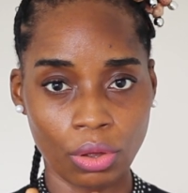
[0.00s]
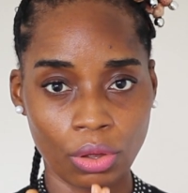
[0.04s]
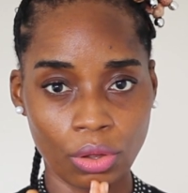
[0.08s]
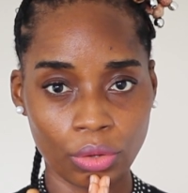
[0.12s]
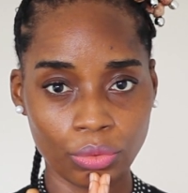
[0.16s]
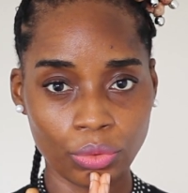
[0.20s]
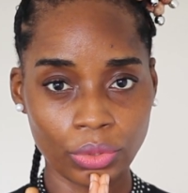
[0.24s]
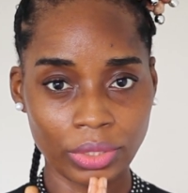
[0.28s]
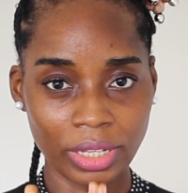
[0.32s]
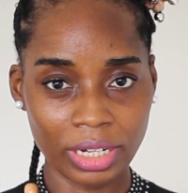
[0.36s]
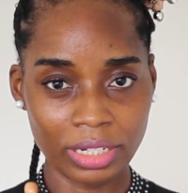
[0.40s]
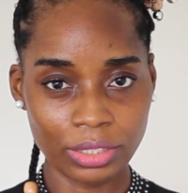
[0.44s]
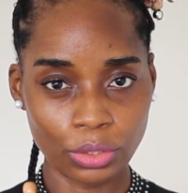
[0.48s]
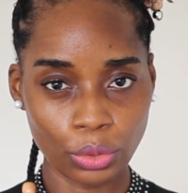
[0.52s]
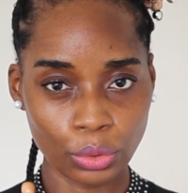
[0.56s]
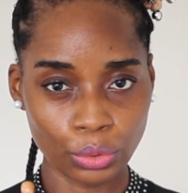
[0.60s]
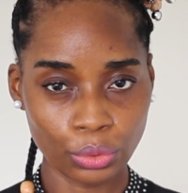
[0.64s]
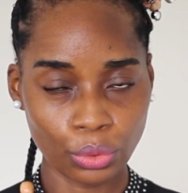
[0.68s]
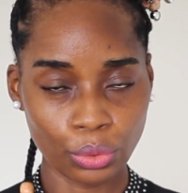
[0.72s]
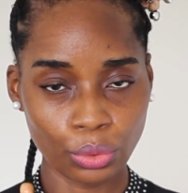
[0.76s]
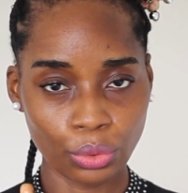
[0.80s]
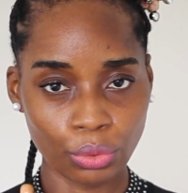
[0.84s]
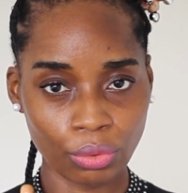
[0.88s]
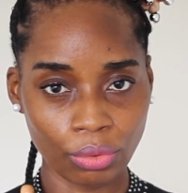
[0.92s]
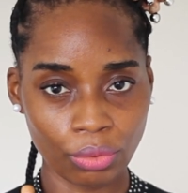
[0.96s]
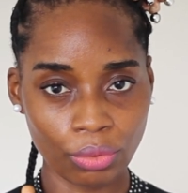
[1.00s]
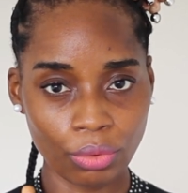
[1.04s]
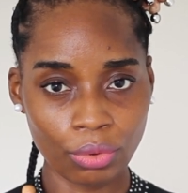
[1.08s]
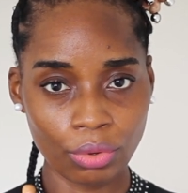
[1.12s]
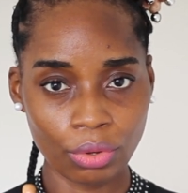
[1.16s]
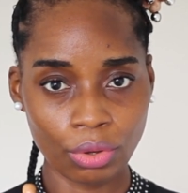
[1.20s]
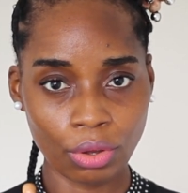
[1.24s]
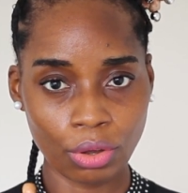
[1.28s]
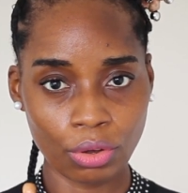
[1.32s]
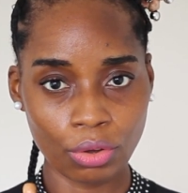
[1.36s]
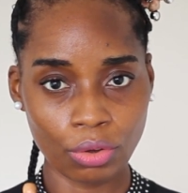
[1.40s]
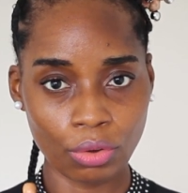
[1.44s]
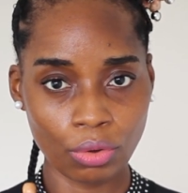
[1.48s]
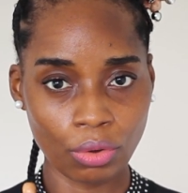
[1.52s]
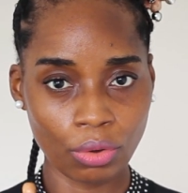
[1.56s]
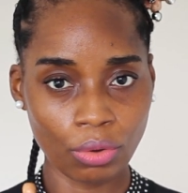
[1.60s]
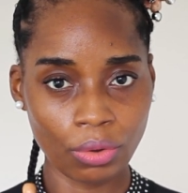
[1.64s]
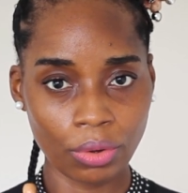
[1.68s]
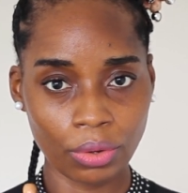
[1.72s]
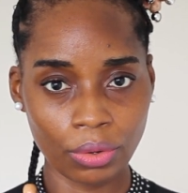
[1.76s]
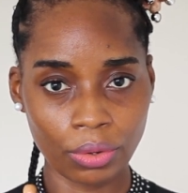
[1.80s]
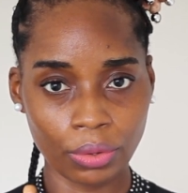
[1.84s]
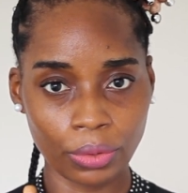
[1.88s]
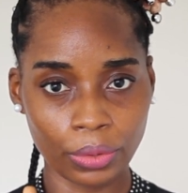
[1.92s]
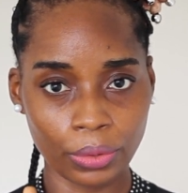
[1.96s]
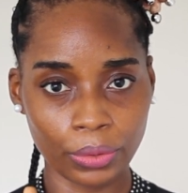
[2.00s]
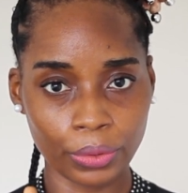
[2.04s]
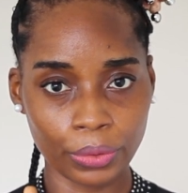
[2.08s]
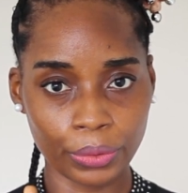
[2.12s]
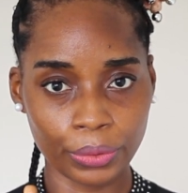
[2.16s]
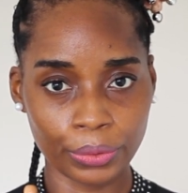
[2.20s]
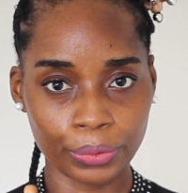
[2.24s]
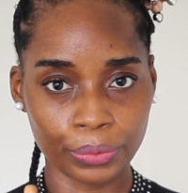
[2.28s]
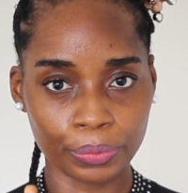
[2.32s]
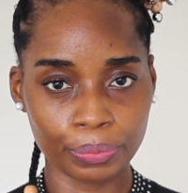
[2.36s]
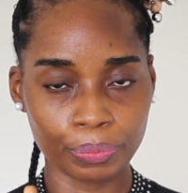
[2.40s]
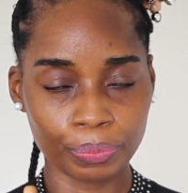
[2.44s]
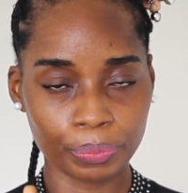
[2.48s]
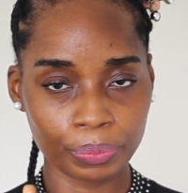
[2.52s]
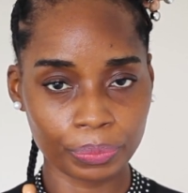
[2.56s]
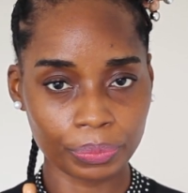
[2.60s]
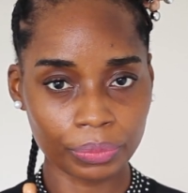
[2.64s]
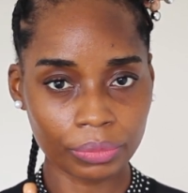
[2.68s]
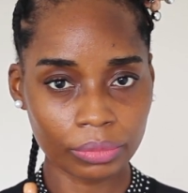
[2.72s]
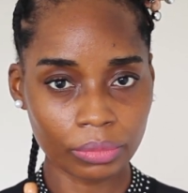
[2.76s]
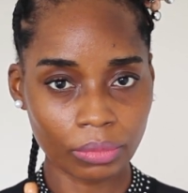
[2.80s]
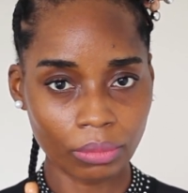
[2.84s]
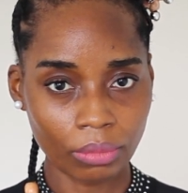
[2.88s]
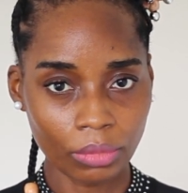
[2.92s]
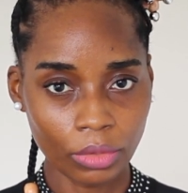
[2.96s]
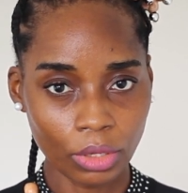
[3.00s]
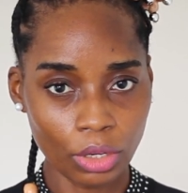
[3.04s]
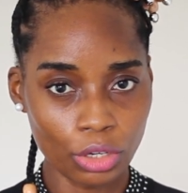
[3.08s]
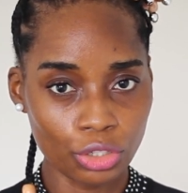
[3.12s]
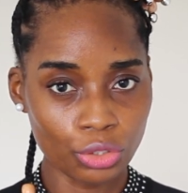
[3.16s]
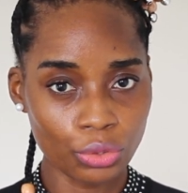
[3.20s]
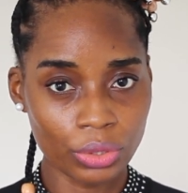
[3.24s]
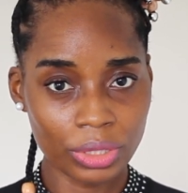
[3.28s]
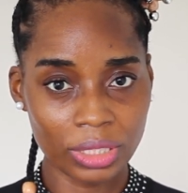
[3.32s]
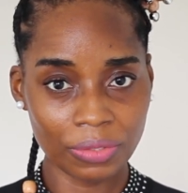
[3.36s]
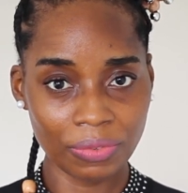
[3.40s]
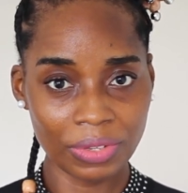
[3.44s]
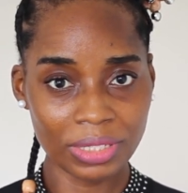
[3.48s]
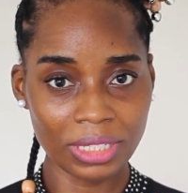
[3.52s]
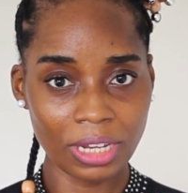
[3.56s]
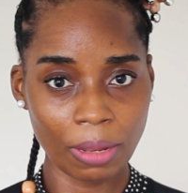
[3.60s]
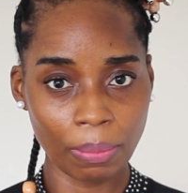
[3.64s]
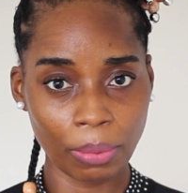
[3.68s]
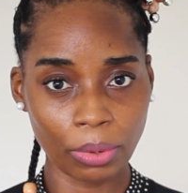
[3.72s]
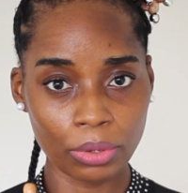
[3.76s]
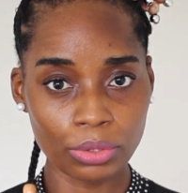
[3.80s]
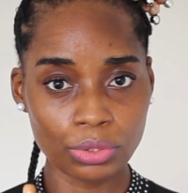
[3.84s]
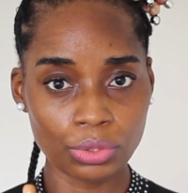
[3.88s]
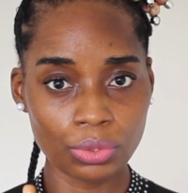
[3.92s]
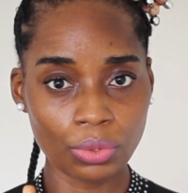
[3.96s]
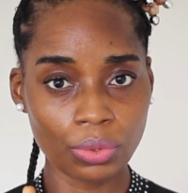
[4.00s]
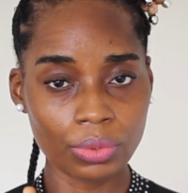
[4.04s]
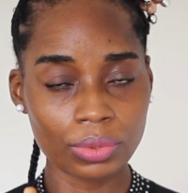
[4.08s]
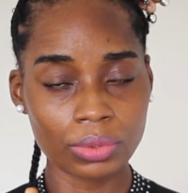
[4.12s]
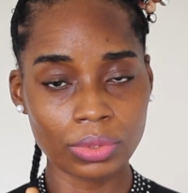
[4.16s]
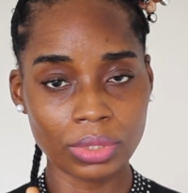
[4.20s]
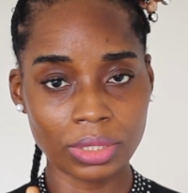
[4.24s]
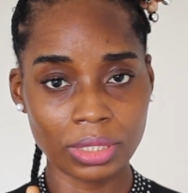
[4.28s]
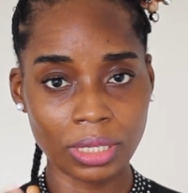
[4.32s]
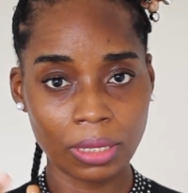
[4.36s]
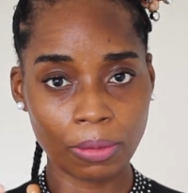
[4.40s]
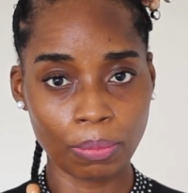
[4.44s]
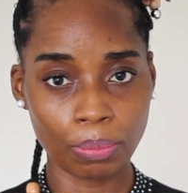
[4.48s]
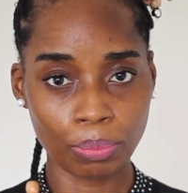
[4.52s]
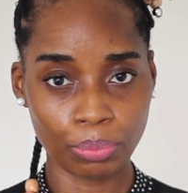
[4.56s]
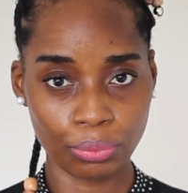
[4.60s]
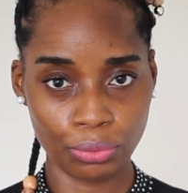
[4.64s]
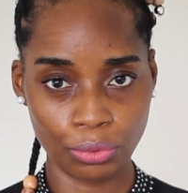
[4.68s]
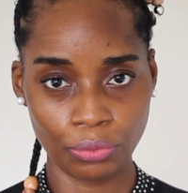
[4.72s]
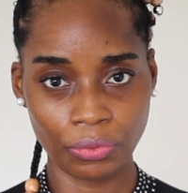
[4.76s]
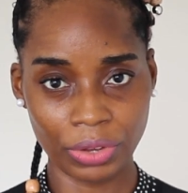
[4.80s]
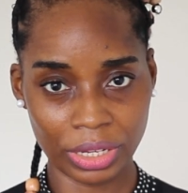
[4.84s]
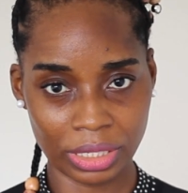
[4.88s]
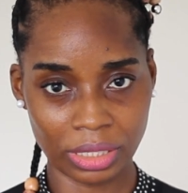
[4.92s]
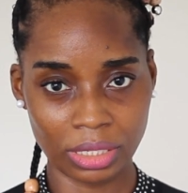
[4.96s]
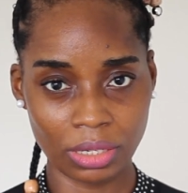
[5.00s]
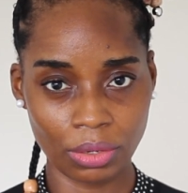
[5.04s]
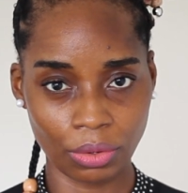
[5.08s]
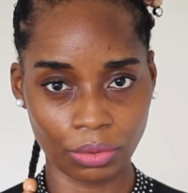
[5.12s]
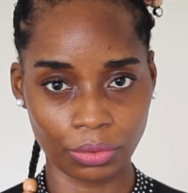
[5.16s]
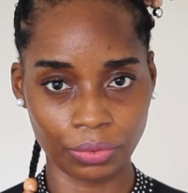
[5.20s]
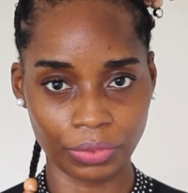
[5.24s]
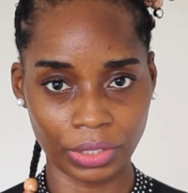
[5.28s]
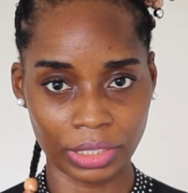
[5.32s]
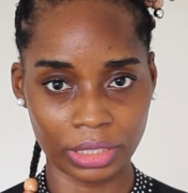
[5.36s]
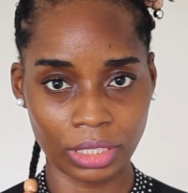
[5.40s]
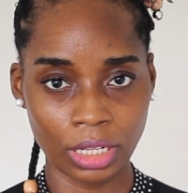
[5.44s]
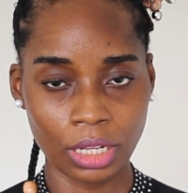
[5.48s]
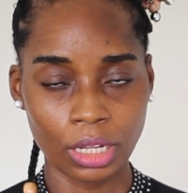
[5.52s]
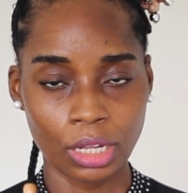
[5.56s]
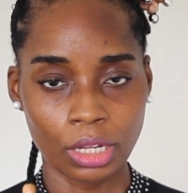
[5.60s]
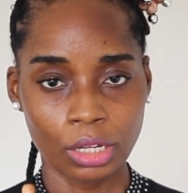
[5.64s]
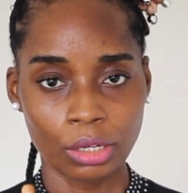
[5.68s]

de telle sorte que quand je divise les portions, c'est plus facile, en fait.